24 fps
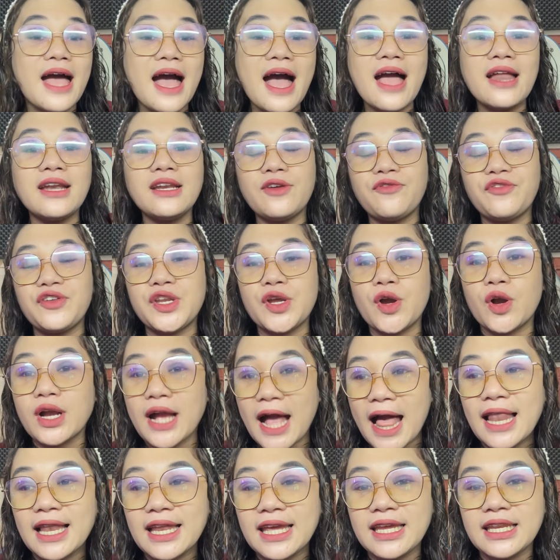Dan di video
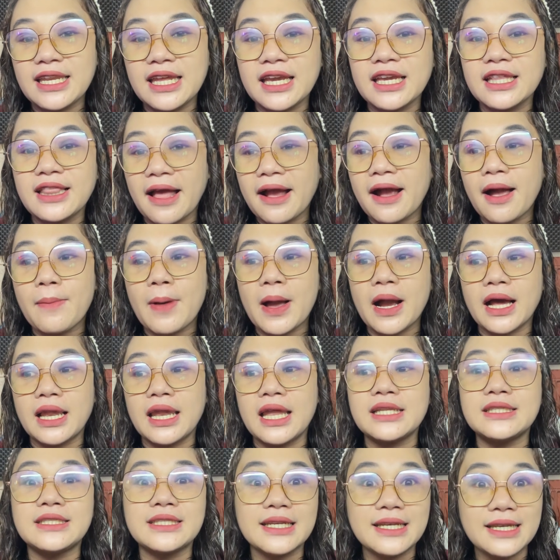kali ini kita nggak
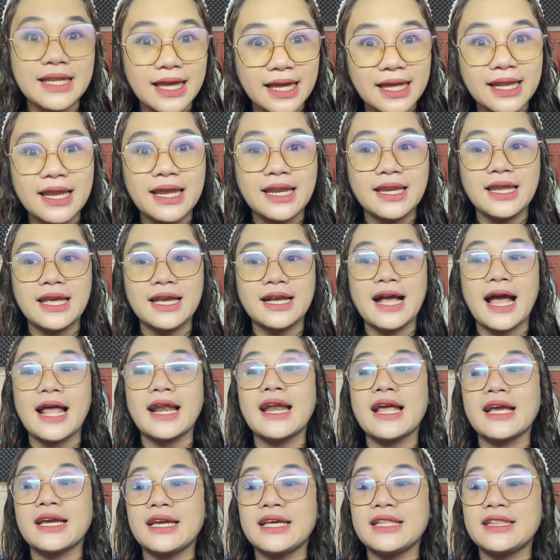bakalan sendiri nih
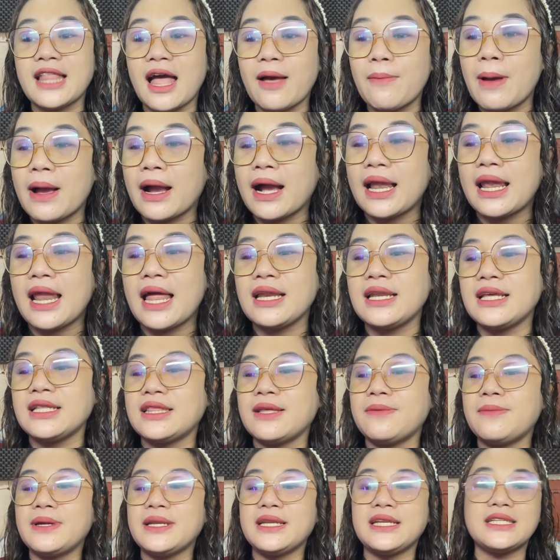karena kita bakalan
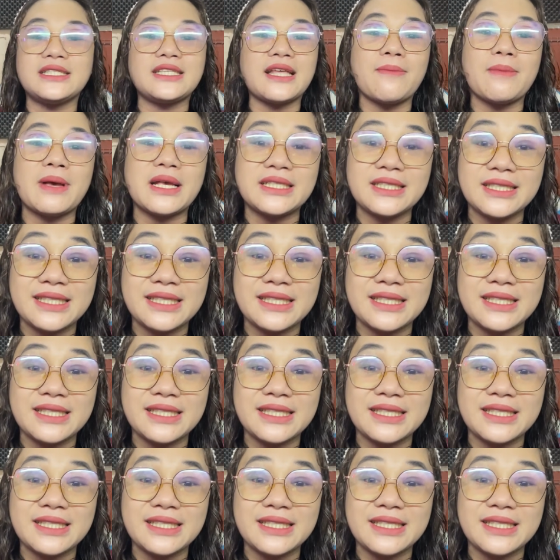ditemenin sama